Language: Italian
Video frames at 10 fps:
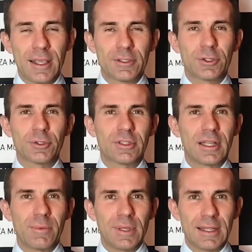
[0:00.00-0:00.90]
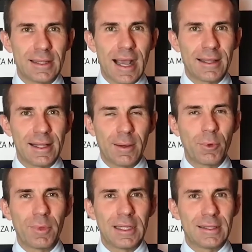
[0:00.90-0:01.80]
sostenibilità della
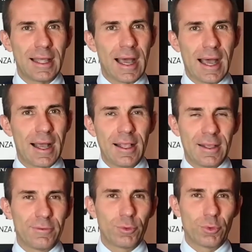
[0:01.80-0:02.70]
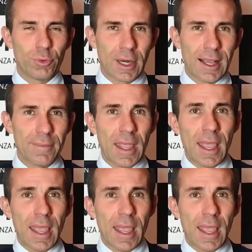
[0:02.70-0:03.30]
mobilità futura